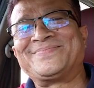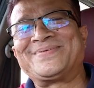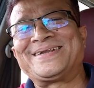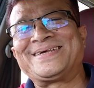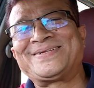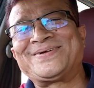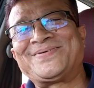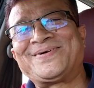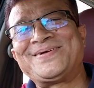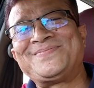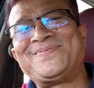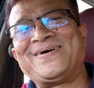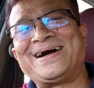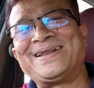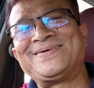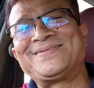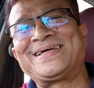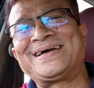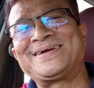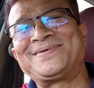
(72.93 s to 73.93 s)
আপনারা সবাই
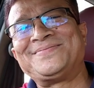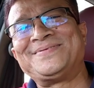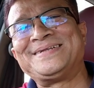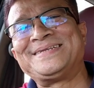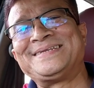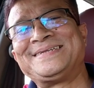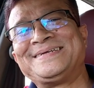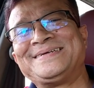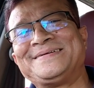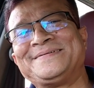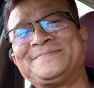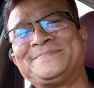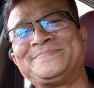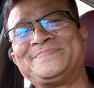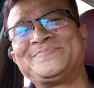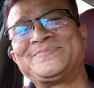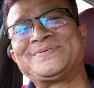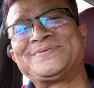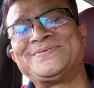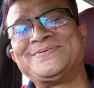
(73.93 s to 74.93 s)
ভালো থাকবেন
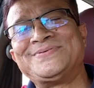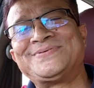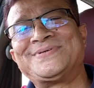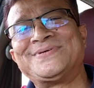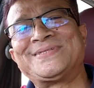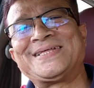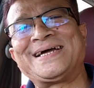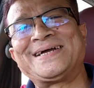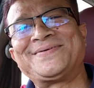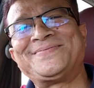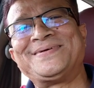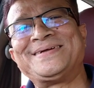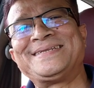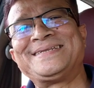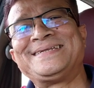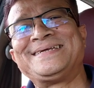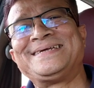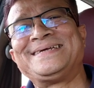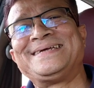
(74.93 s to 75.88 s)
সুস্থ থাকবেন